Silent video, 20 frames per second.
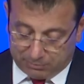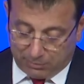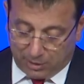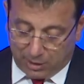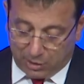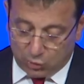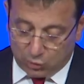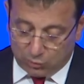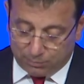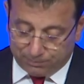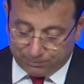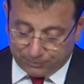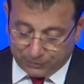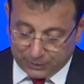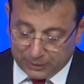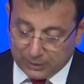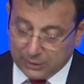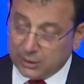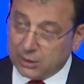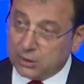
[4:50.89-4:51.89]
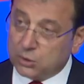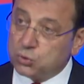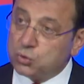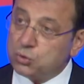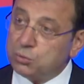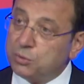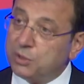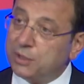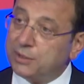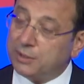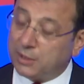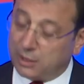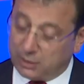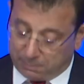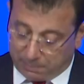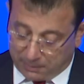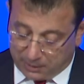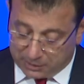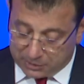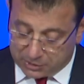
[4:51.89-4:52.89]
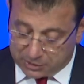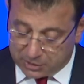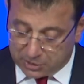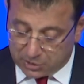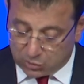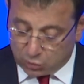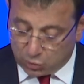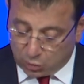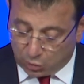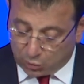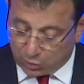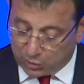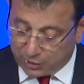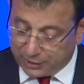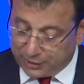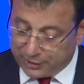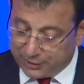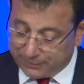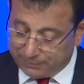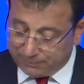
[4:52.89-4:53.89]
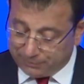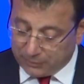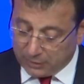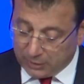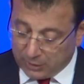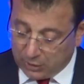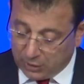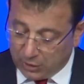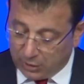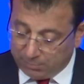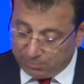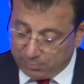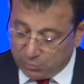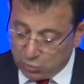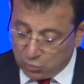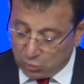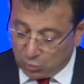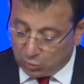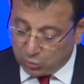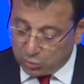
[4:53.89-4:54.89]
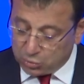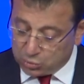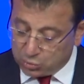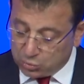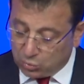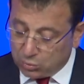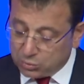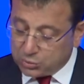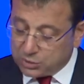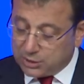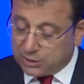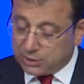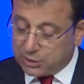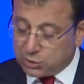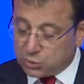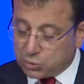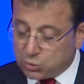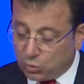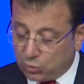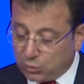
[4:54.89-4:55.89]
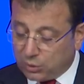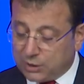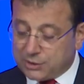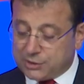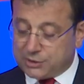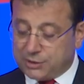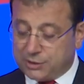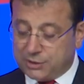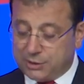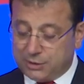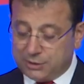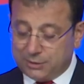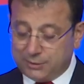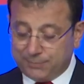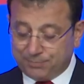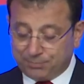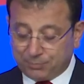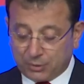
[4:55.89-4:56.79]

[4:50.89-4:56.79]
Malum Cumhuriyet Halk Partisi'nin kökleri 1918 sonrasının